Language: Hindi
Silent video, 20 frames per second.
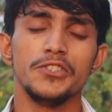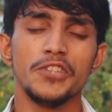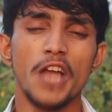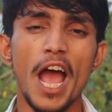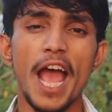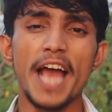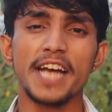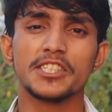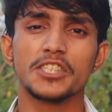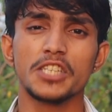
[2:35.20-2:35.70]

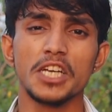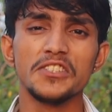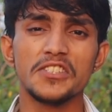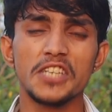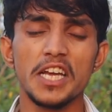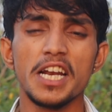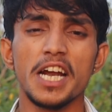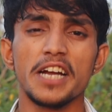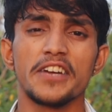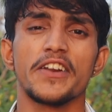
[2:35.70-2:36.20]
ना एक्शन
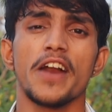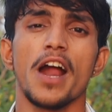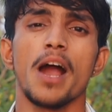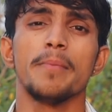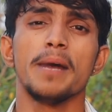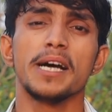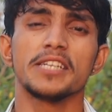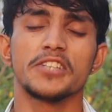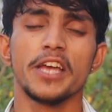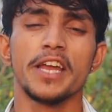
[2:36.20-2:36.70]
से ना
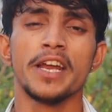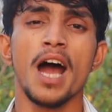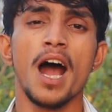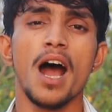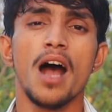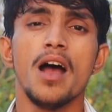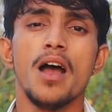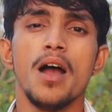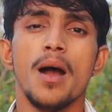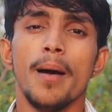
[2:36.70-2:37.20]
ड्रामा से
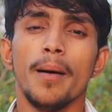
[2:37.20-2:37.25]
ना